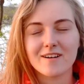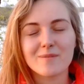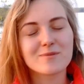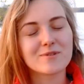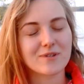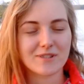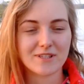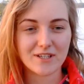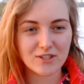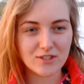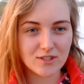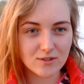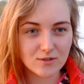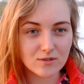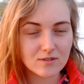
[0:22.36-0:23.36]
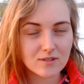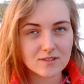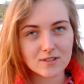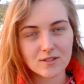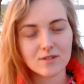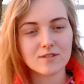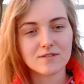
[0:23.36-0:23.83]
обзор на книгу,
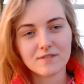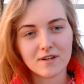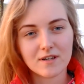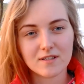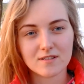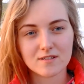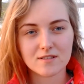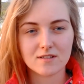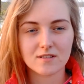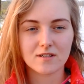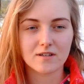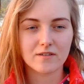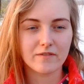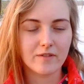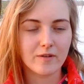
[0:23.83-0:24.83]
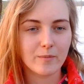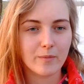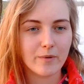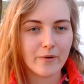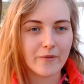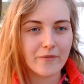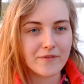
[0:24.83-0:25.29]
которая называется
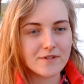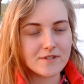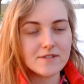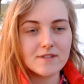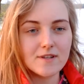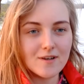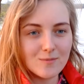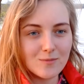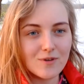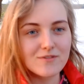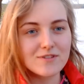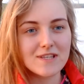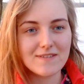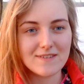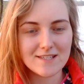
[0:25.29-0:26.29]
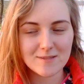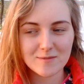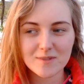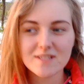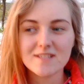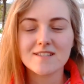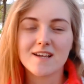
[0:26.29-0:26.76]
«Влюбленность, любовь,
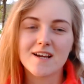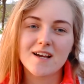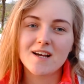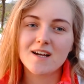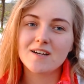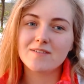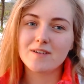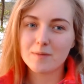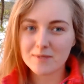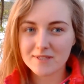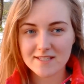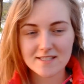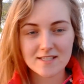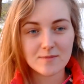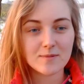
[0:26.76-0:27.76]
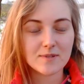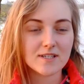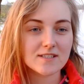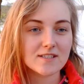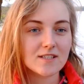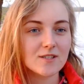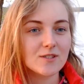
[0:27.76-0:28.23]
зависимость». Вам эта идея
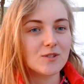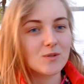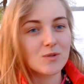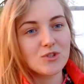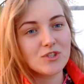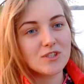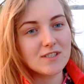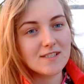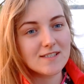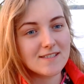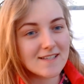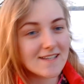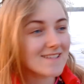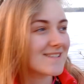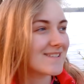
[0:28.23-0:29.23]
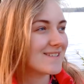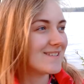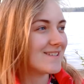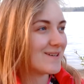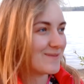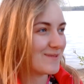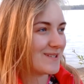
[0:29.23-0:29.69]
показалась очень интересной,
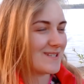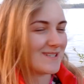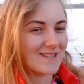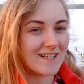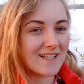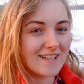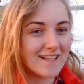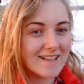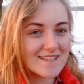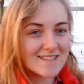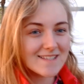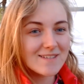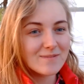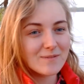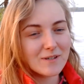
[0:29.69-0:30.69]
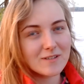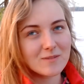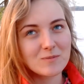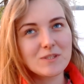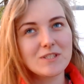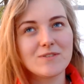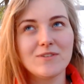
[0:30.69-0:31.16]
необычной, классной,
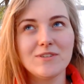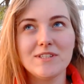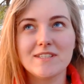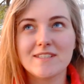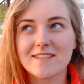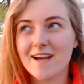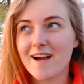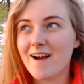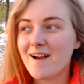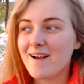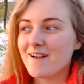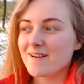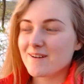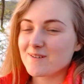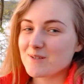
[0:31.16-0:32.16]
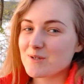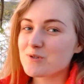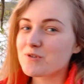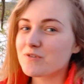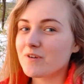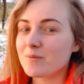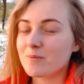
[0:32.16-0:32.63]
поэтому сегодня я
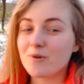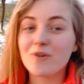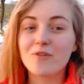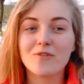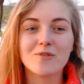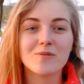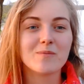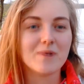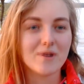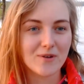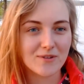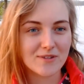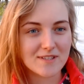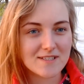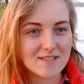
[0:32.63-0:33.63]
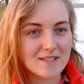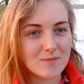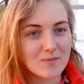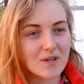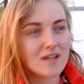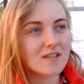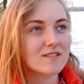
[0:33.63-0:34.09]
расскажу вам о влюбленности.
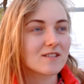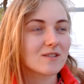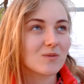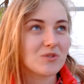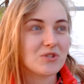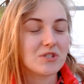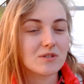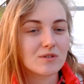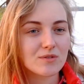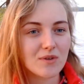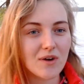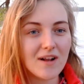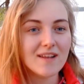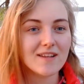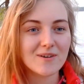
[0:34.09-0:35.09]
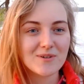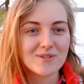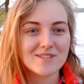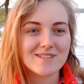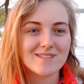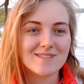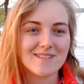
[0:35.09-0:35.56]
Мне кажется, это очень актуально,
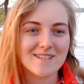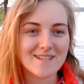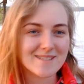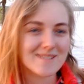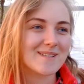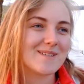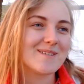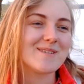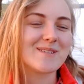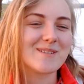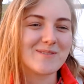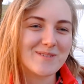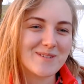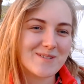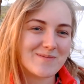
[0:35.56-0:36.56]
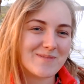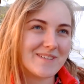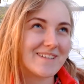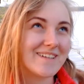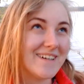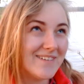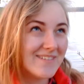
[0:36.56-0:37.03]
очень интересно, надеюсь, что вам даже
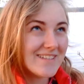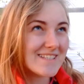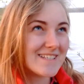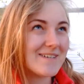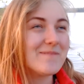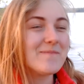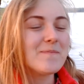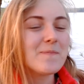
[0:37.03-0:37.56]
понравится.